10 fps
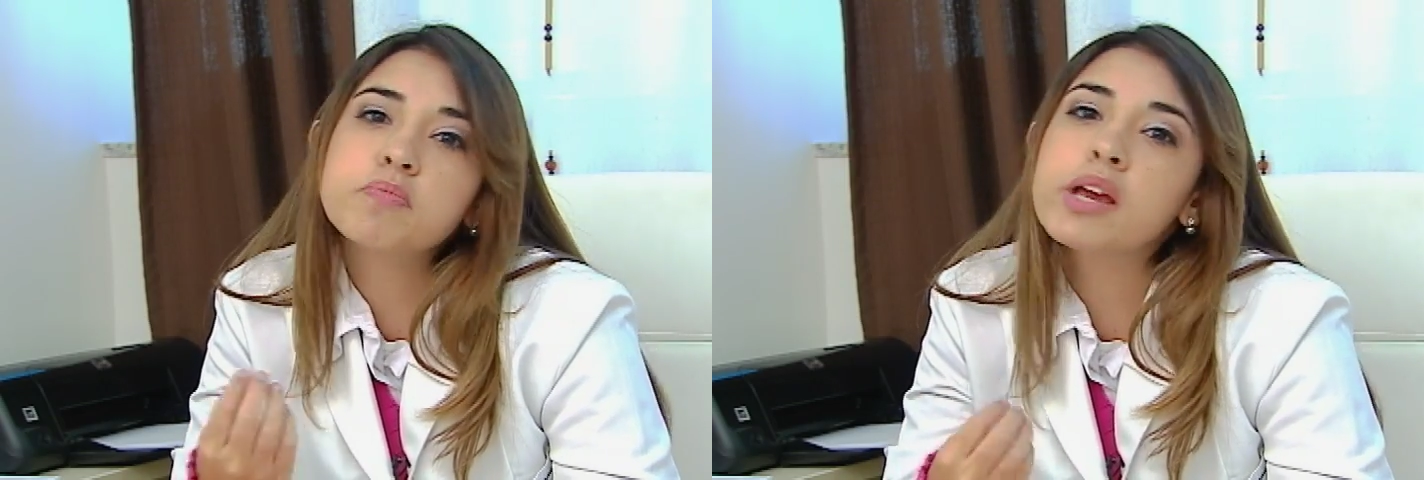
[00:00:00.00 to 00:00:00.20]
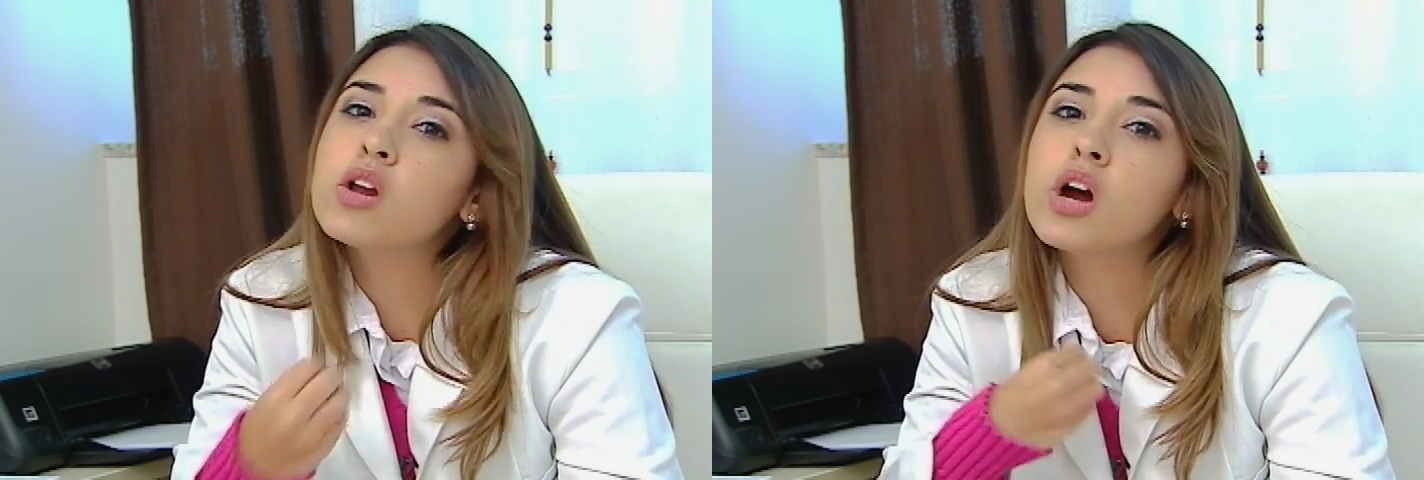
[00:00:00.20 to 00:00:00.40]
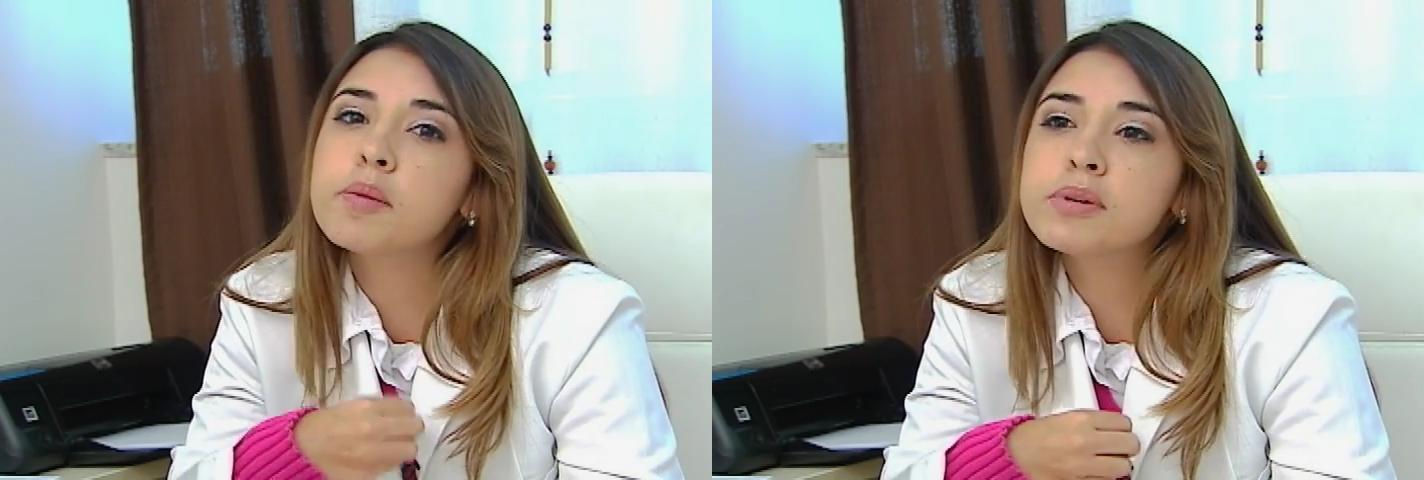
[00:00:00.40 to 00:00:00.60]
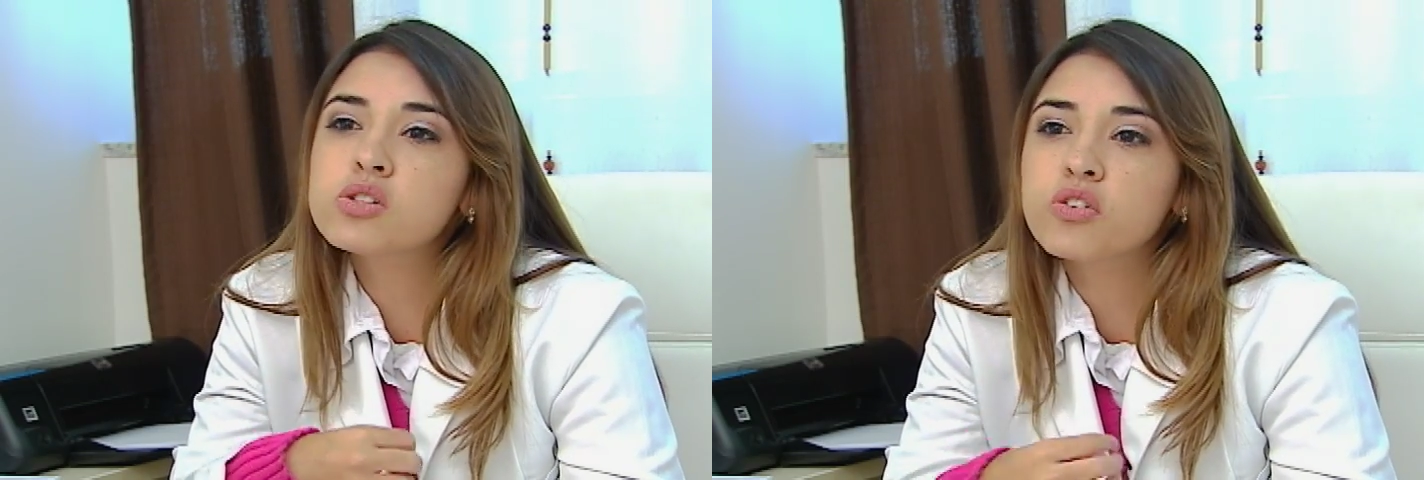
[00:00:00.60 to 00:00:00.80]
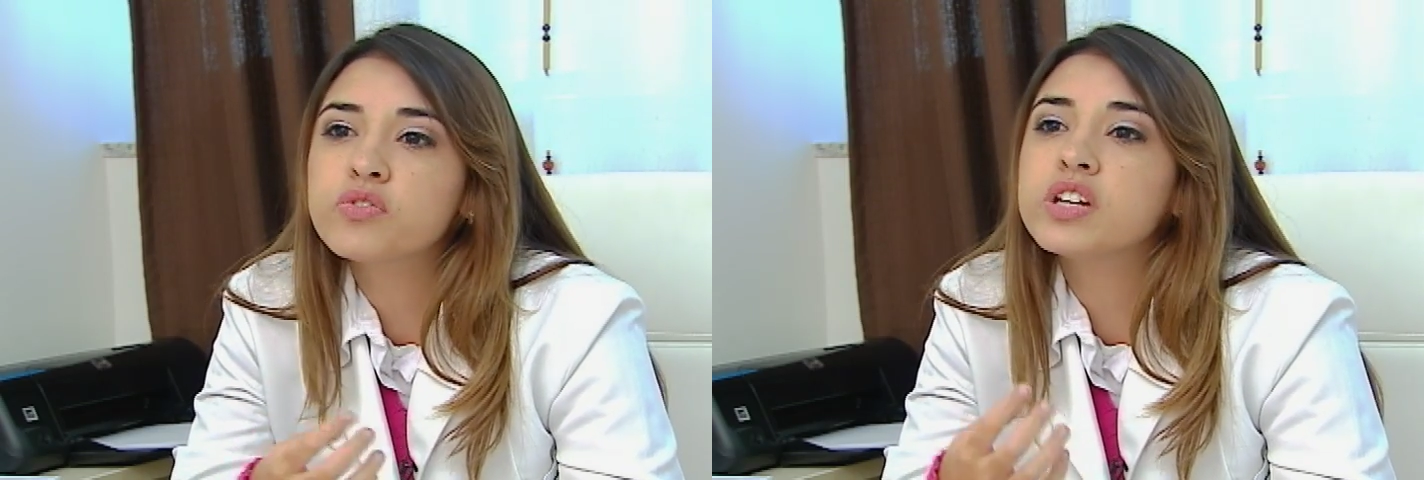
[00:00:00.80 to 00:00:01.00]
melhor
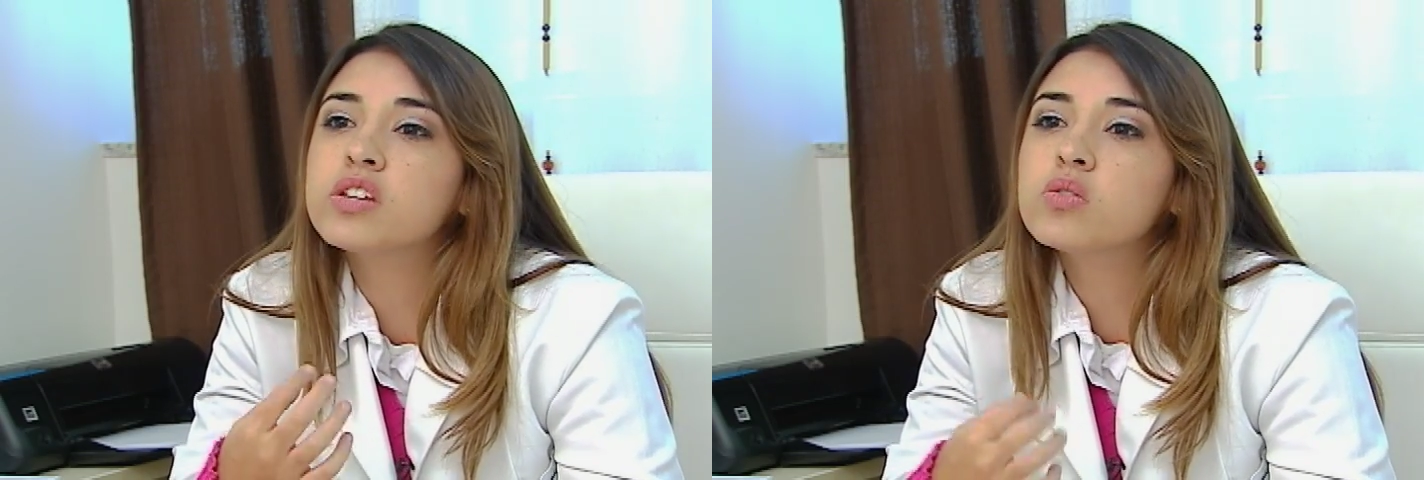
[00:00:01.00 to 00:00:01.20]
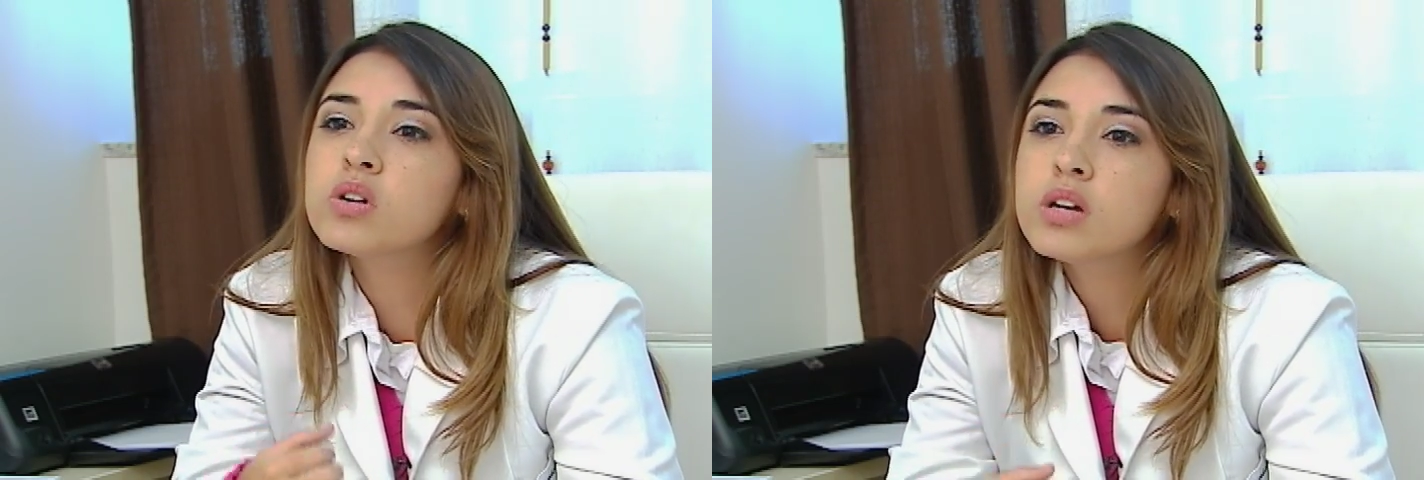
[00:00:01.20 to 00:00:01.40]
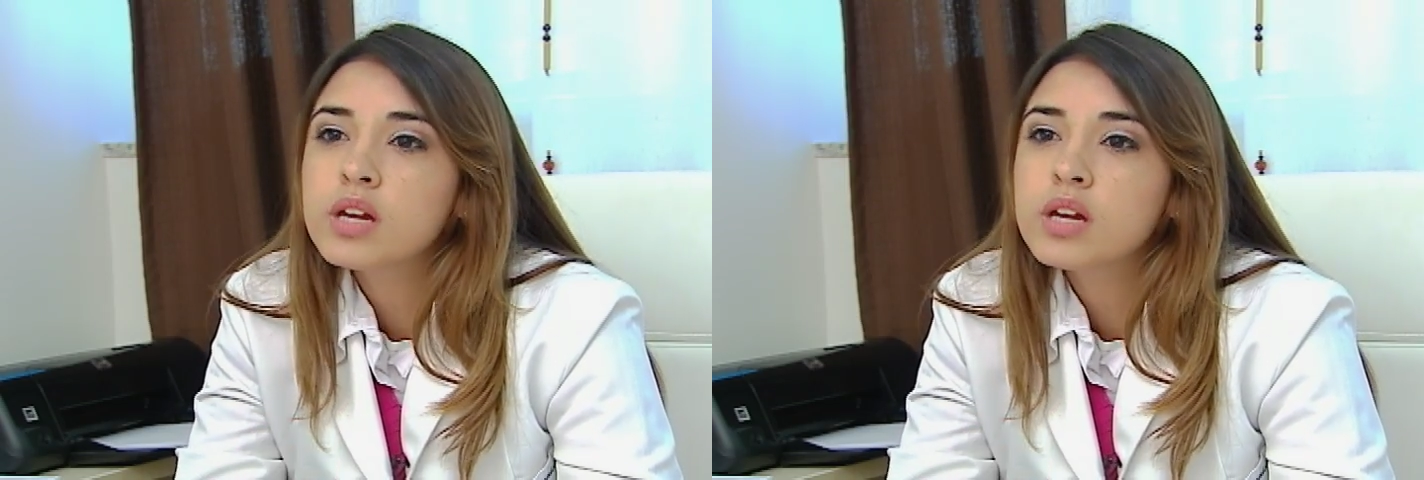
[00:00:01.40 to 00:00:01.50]
absorvido